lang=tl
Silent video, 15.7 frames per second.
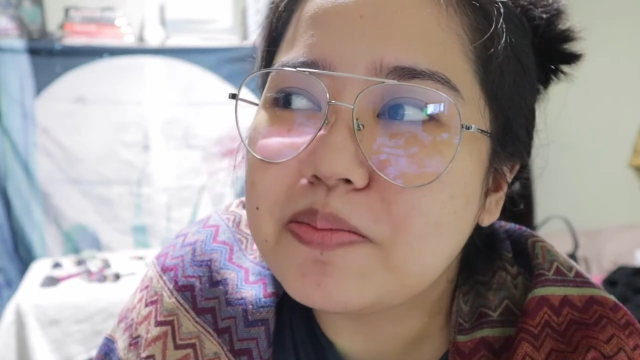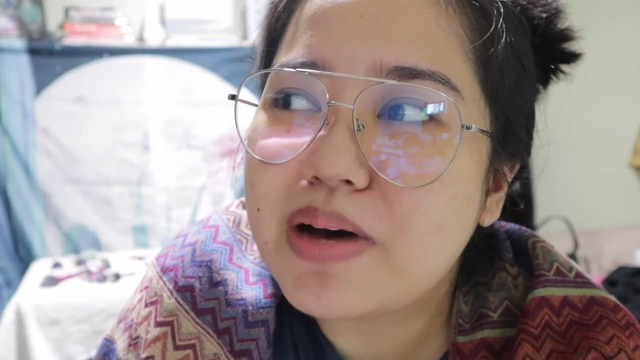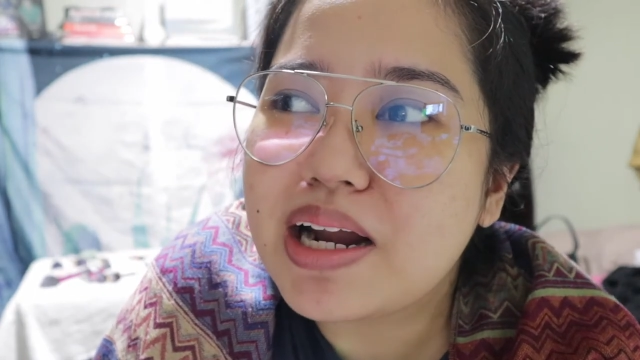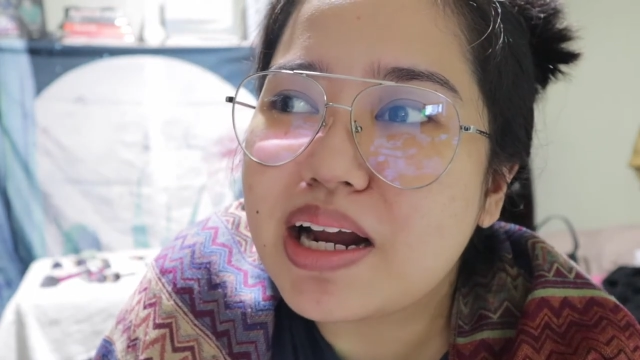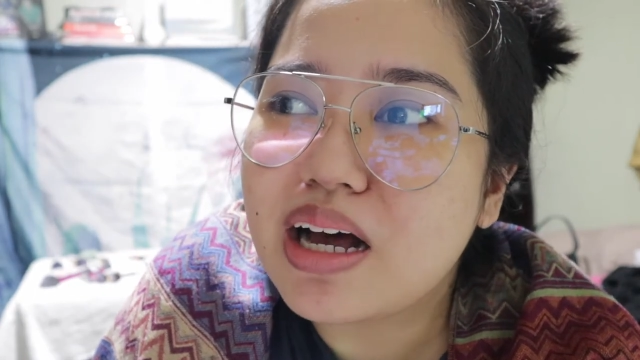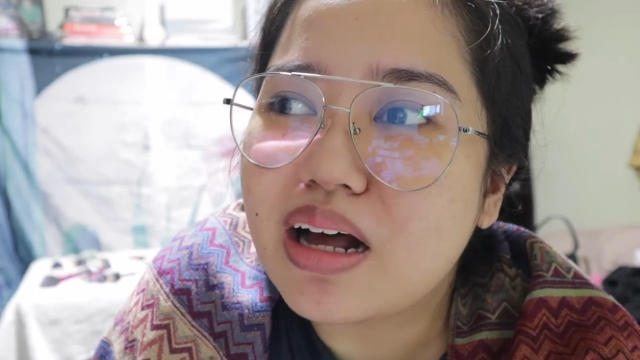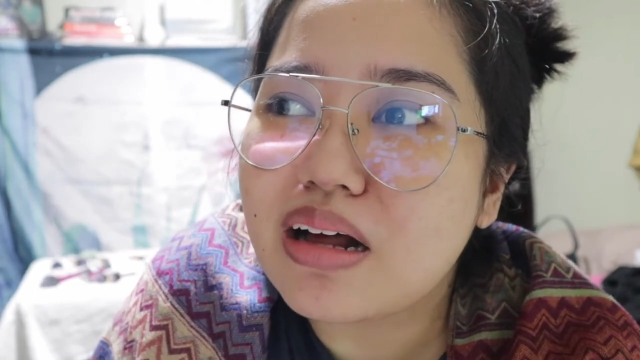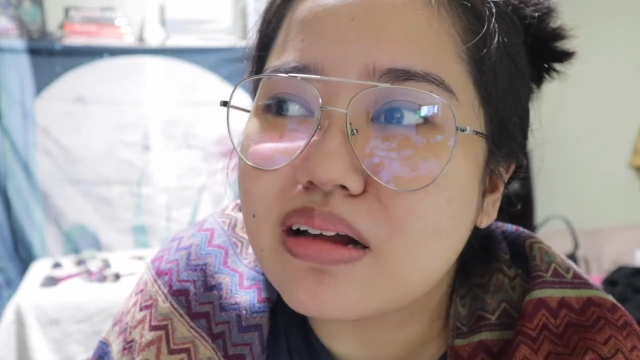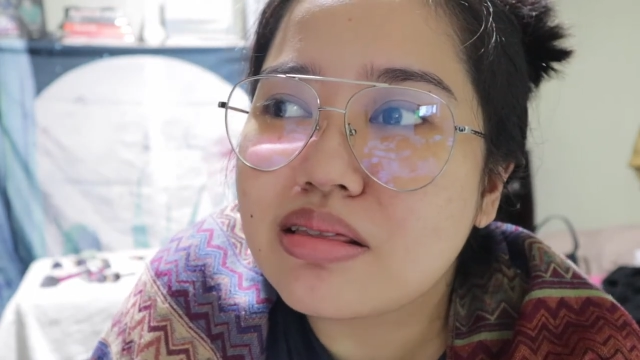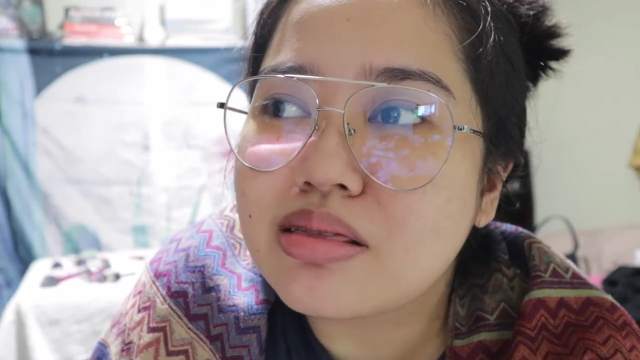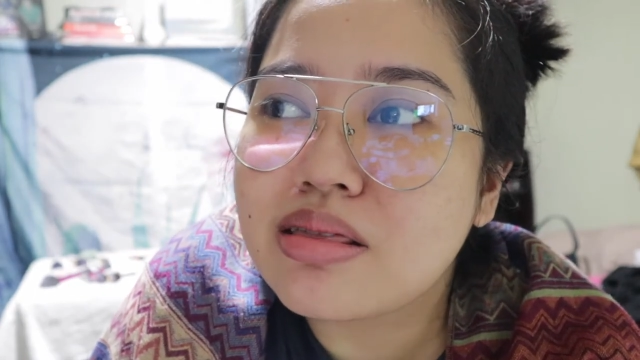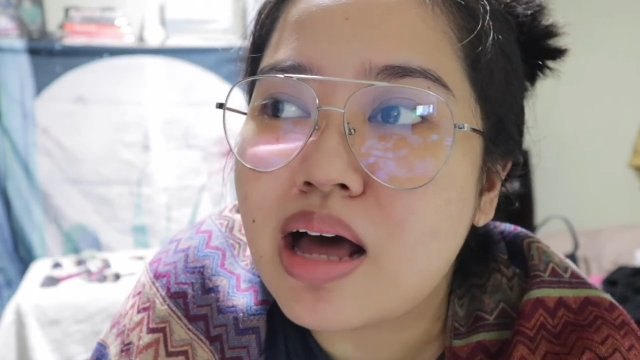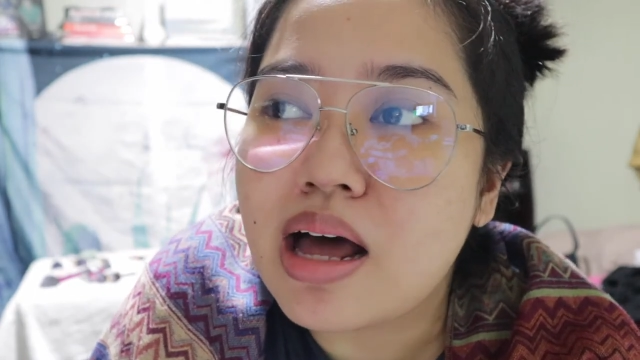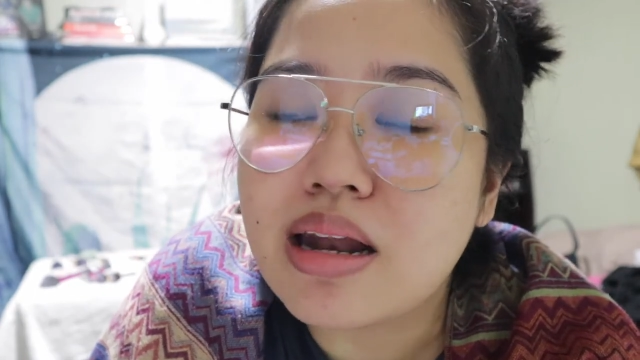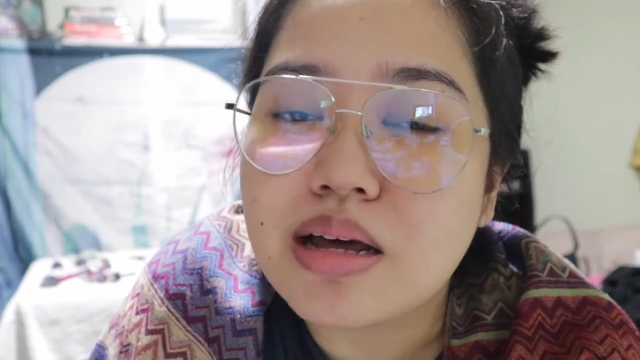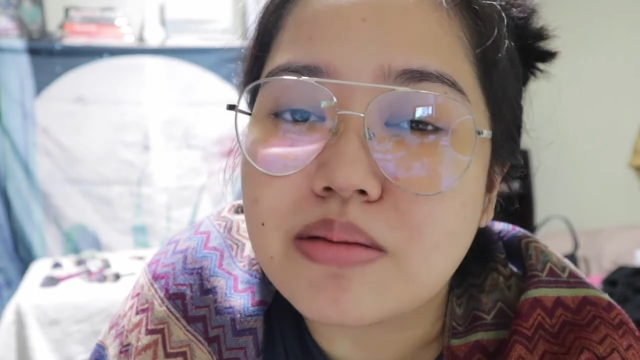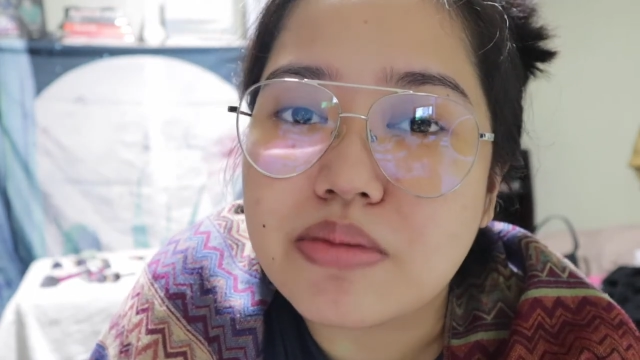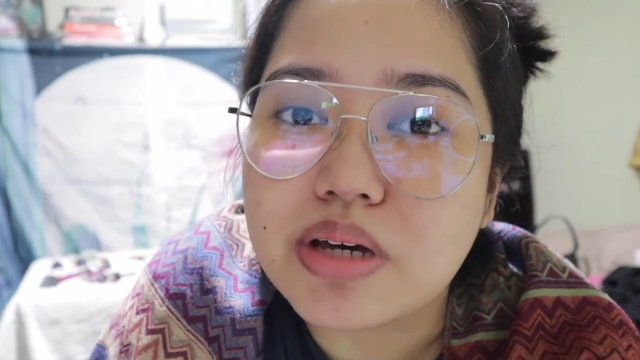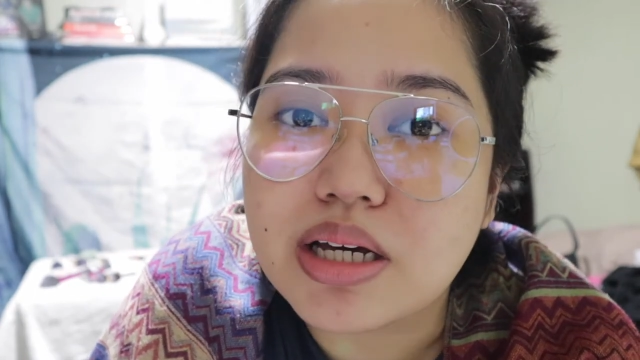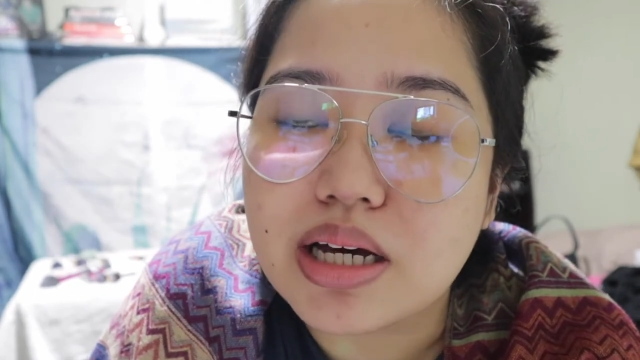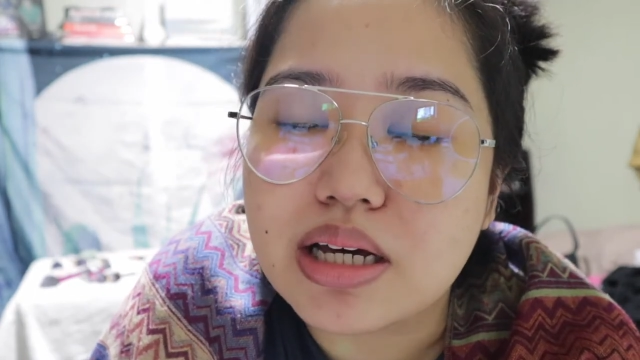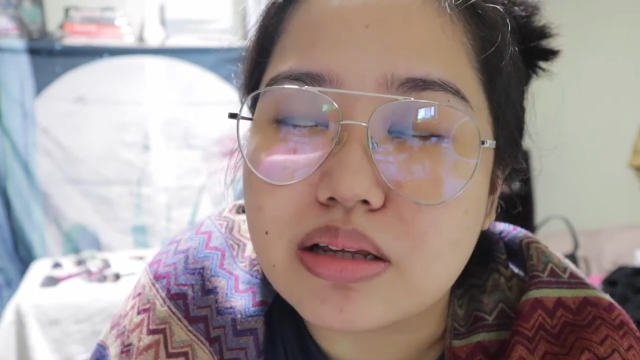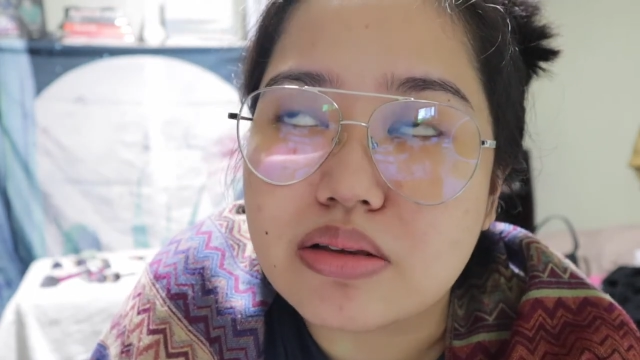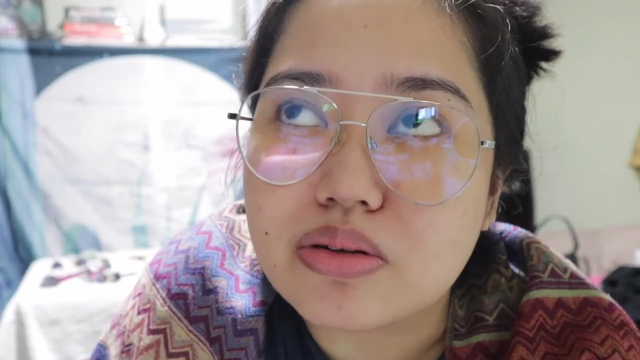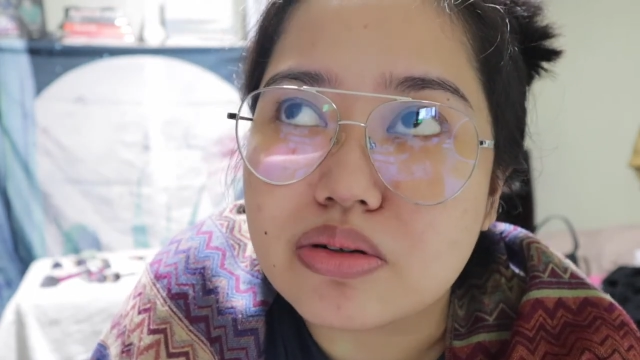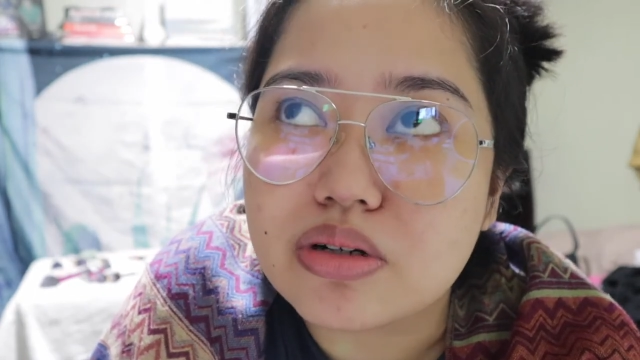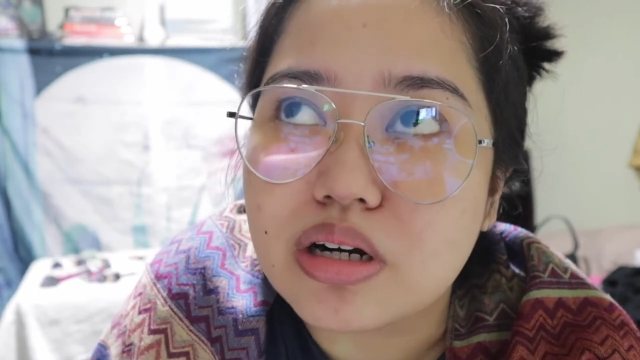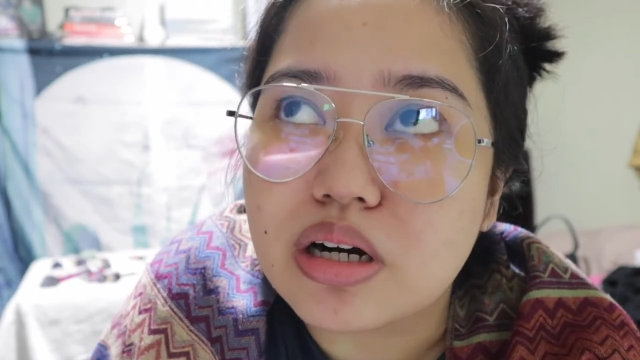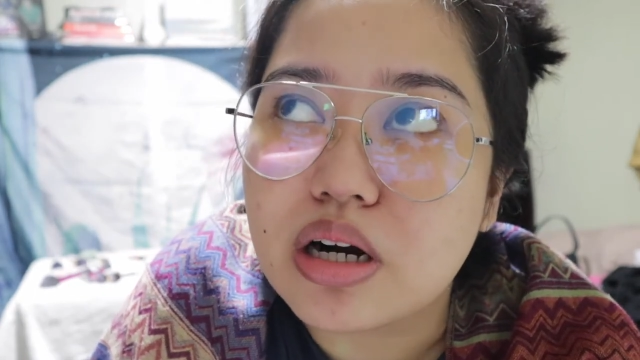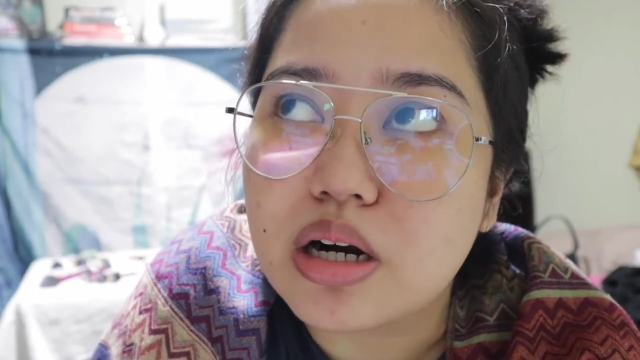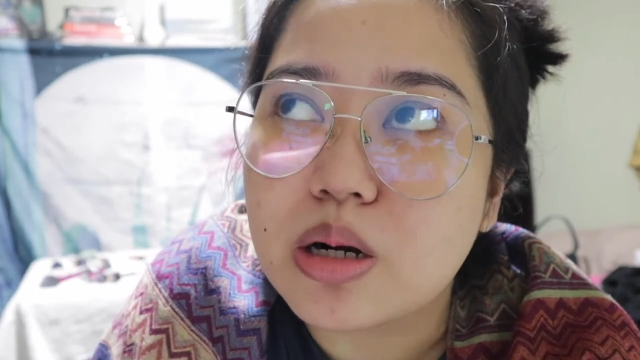para kang nalamigan
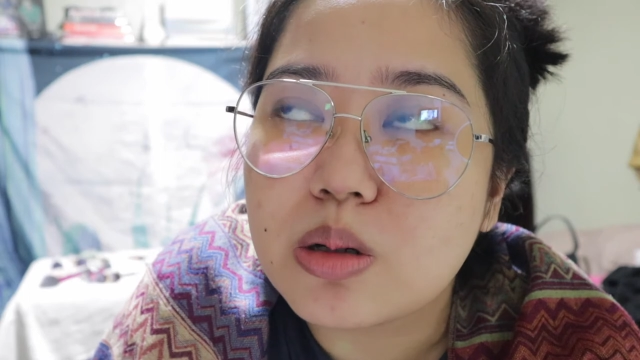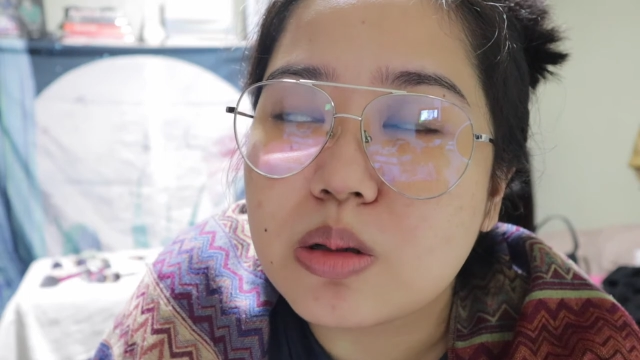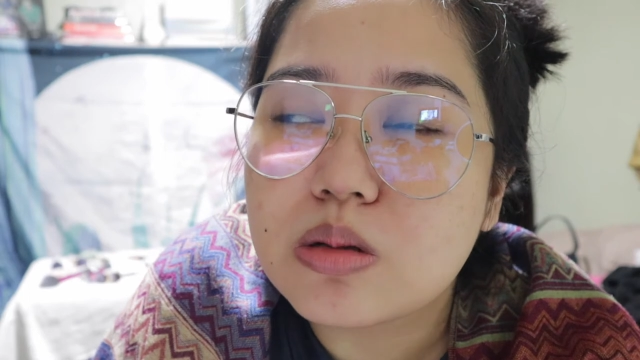or,